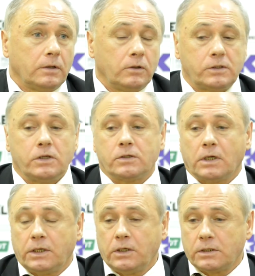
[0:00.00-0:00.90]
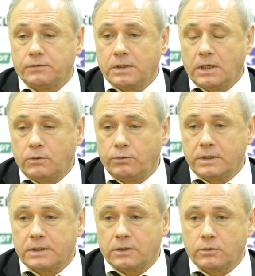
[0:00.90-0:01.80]
Естественно, конечно, всегда
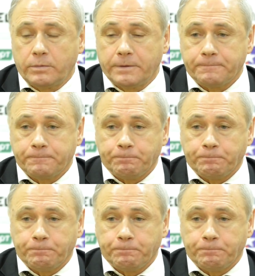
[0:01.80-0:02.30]
хочется, чтобы